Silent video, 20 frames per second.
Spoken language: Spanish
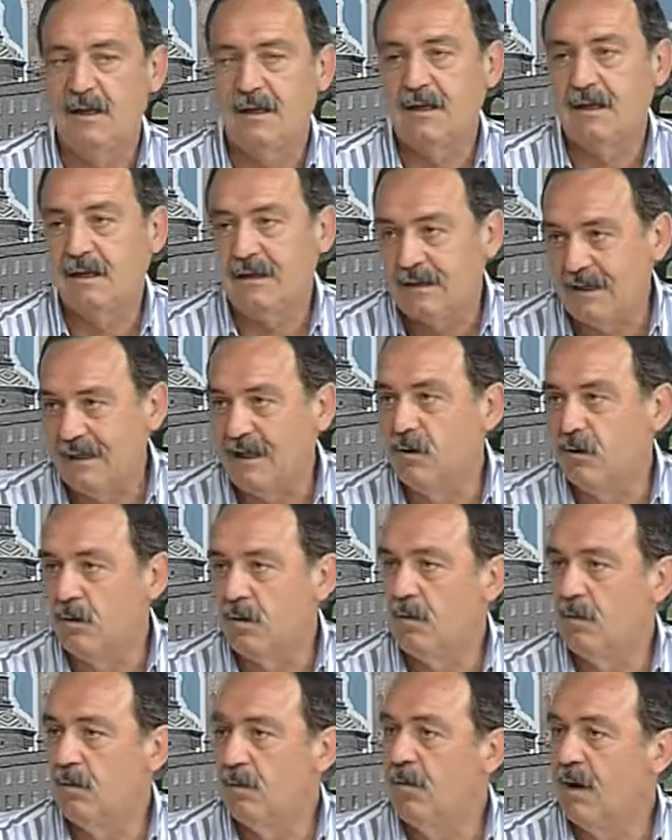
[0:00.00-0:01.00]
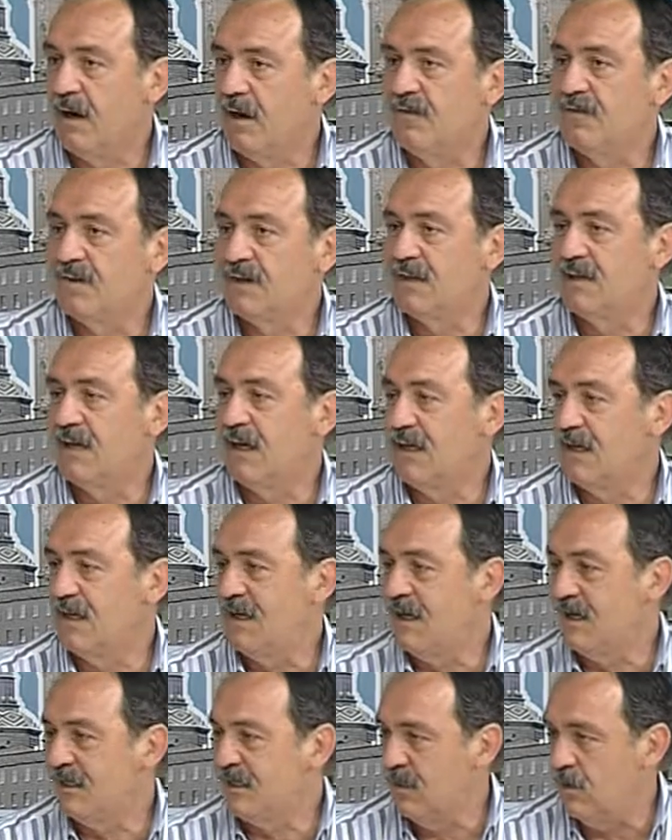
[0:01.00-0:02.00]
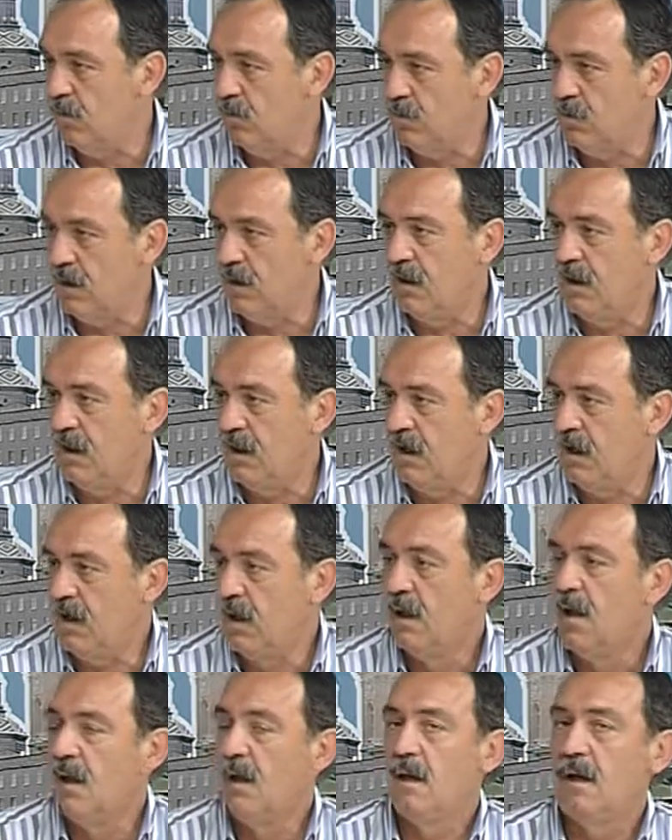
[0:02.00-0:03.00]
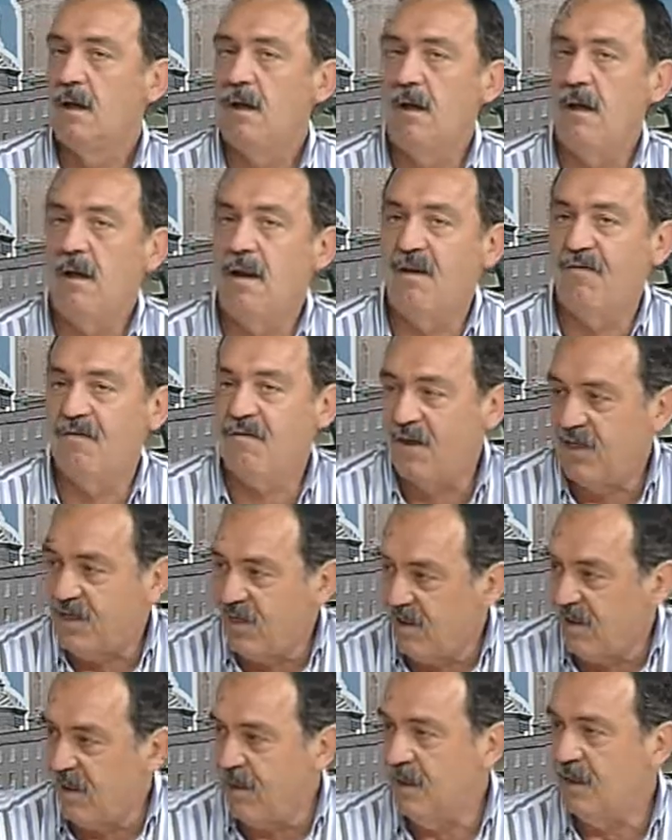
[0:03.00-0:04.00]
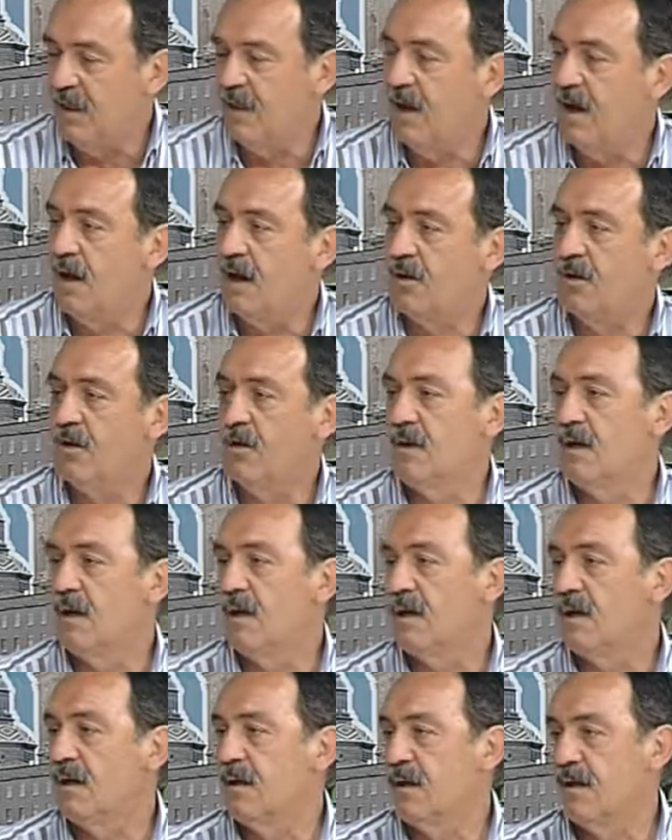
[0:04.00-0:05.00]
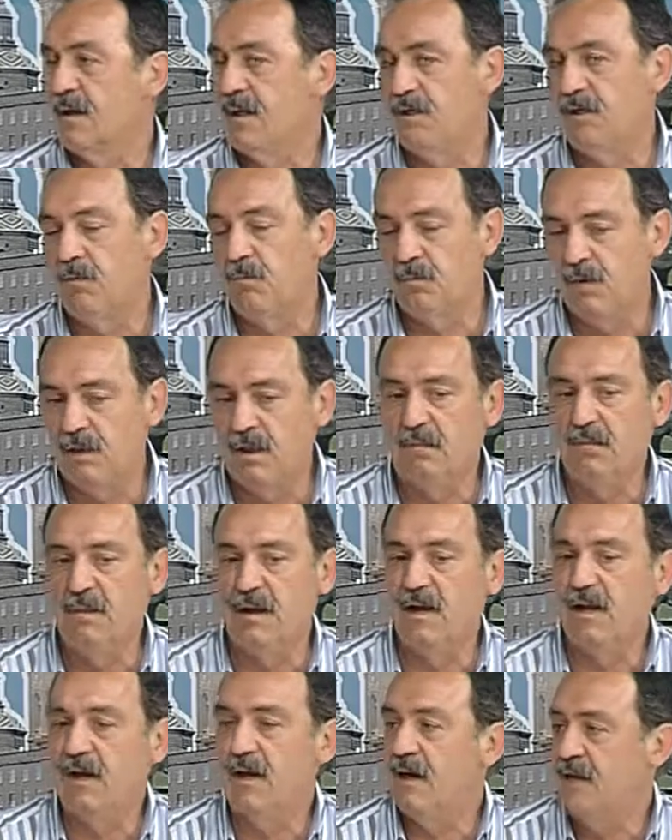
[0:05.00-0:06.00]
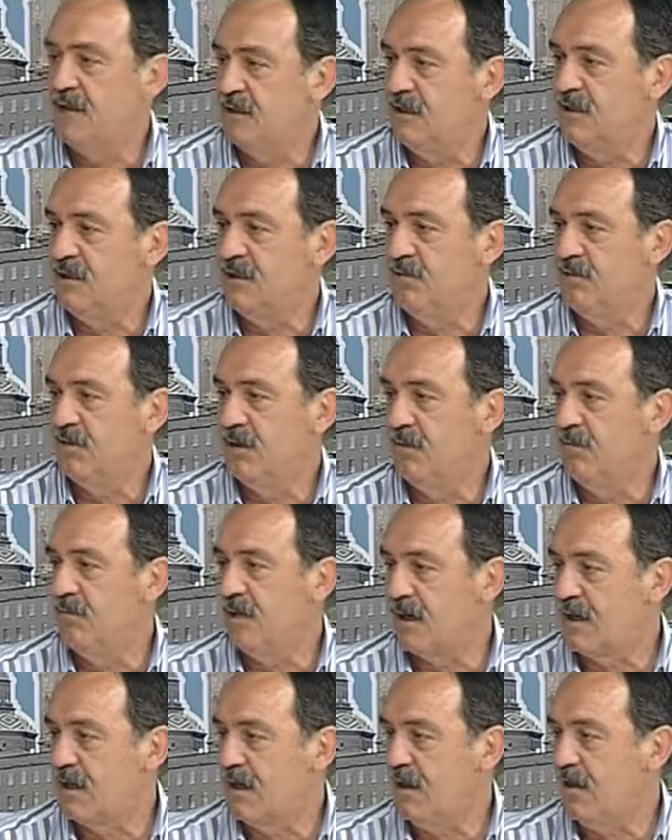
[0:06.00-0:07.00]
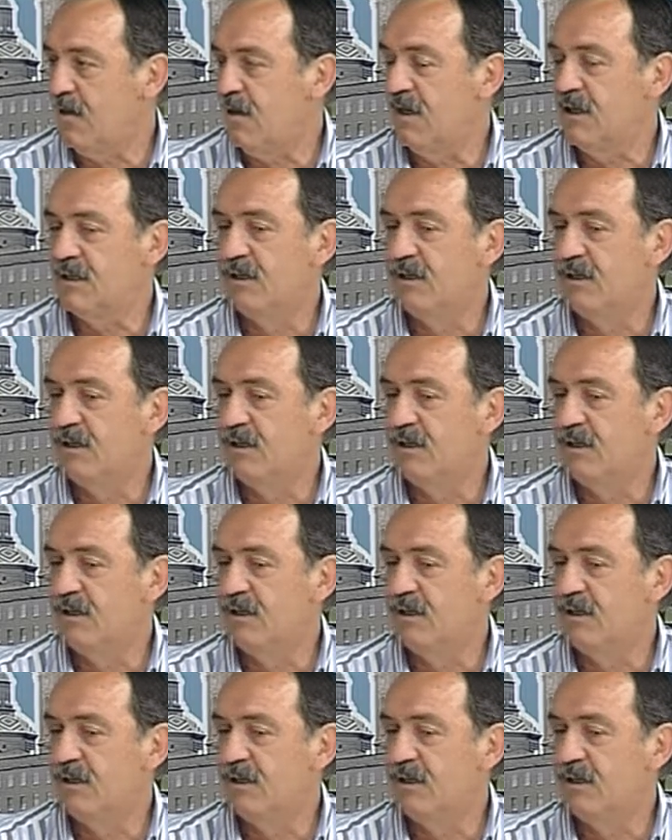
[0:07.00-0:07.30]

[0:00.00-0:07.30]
quiero manifestar es la seguridad y la facilidad con la que se puede manejar este tipo de embarcaciones